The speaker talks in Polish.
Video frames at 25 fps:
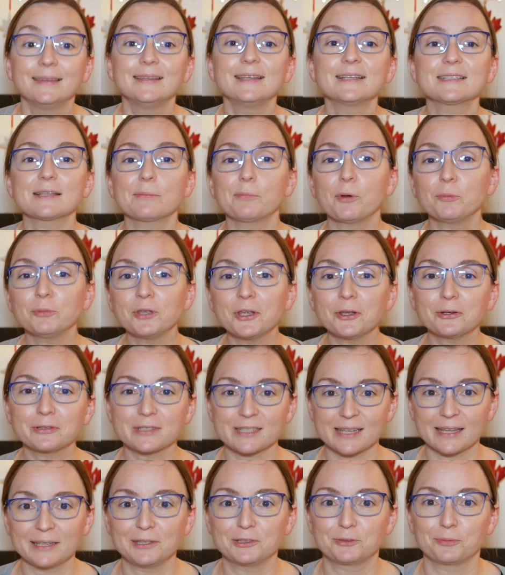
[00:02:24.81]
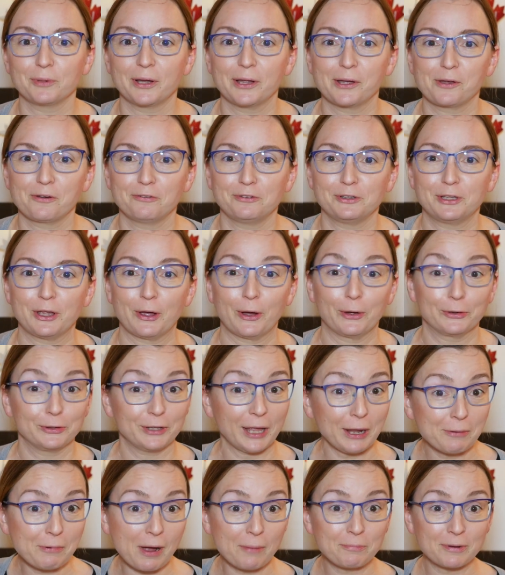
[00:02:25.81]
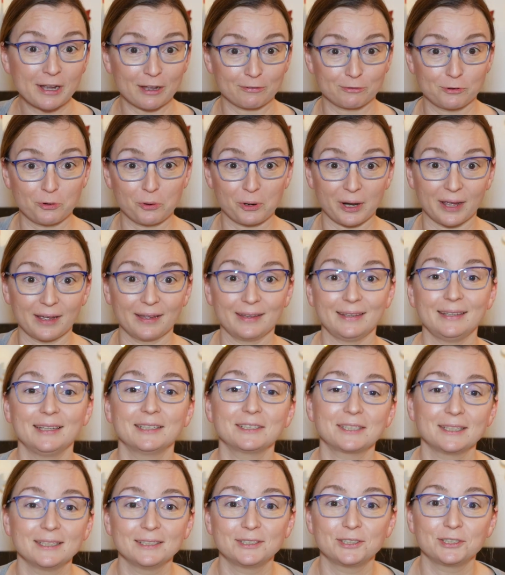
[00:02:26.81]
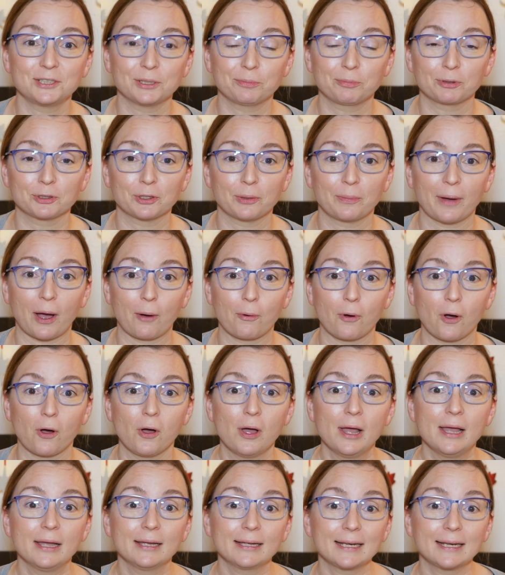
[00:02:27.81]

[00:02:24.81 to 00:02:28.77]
Nie zapomnij ocenić mojego wideo. Daj łapkę w górę, jeśli Ci się podobało.